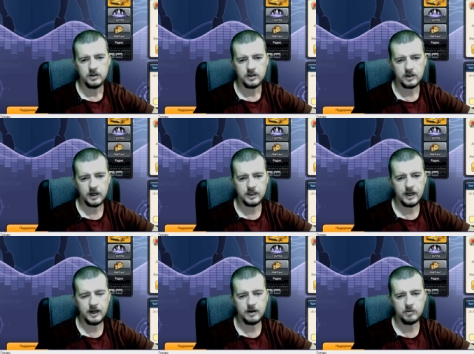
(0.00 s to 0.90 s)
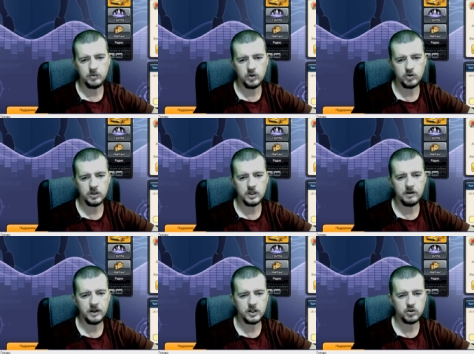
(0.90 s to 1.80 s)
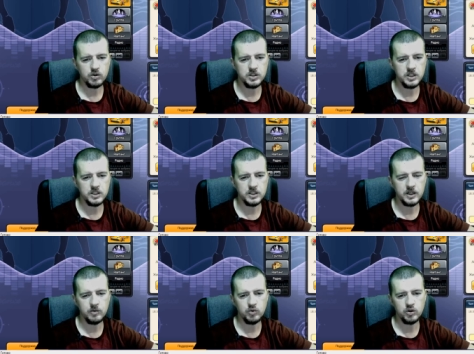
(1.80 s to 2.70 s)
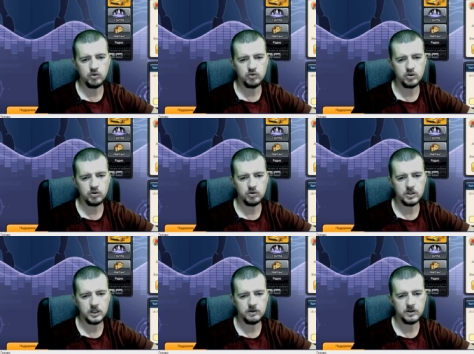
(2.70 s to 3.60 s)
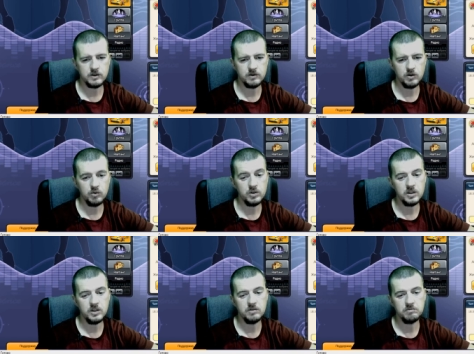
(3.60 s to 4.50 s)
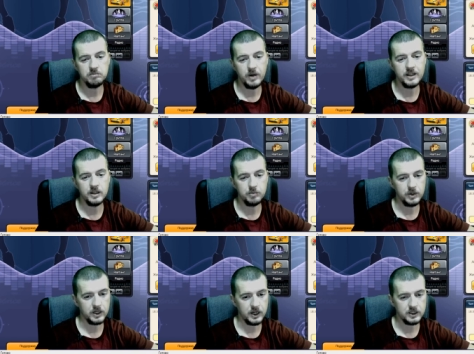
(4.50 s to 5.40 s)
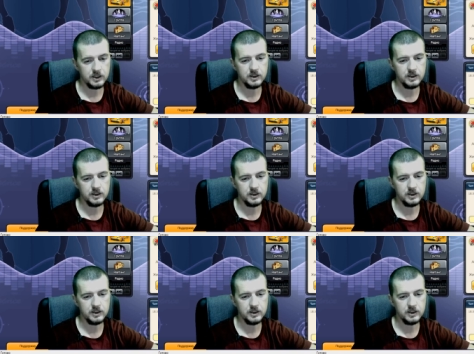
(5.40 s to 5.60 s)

когда многие говорят, что Осирис никому не нужен, то есть, соответственно, он и падает прекрасно.